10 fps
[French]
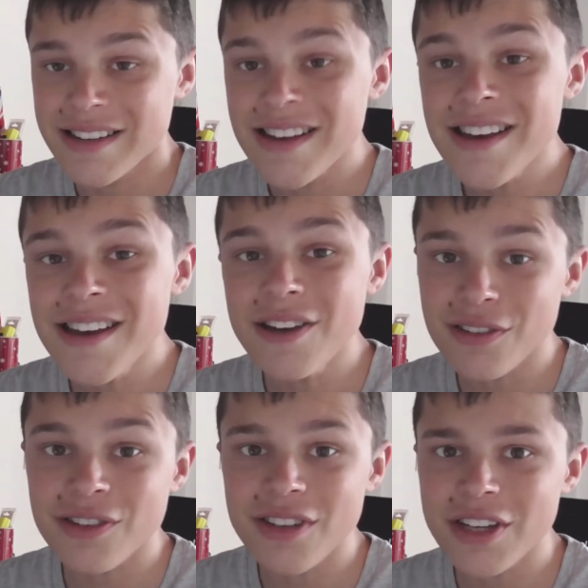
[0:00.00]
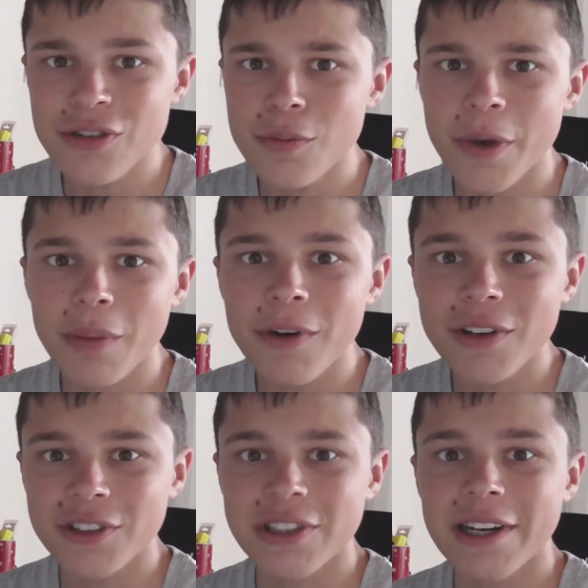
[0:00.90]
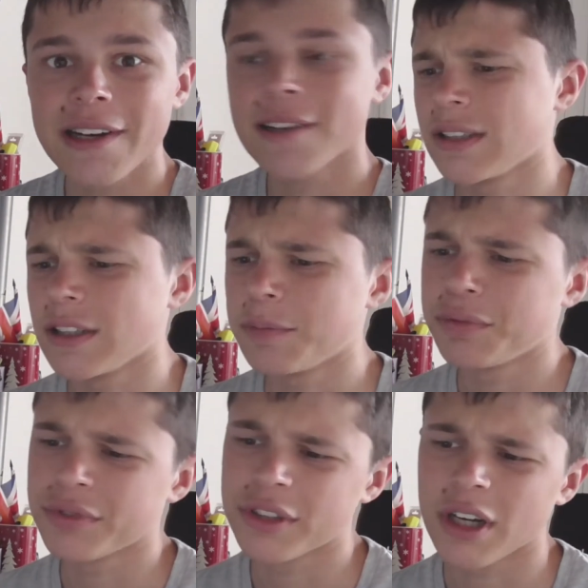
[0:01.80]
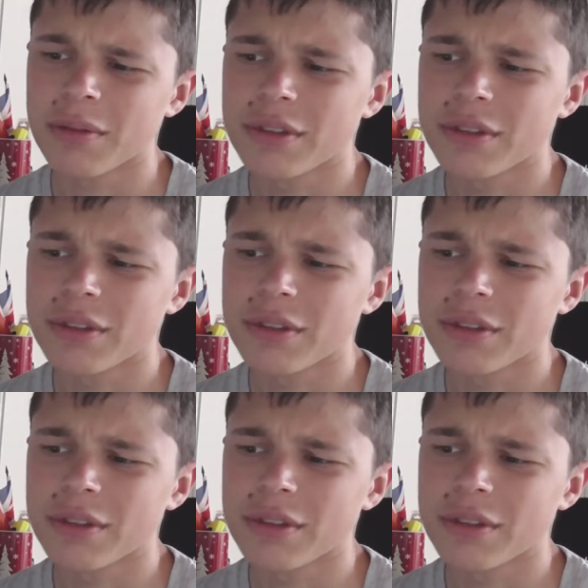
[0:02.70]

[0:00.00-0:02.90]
Si, le Sonic super moche là Oh putain,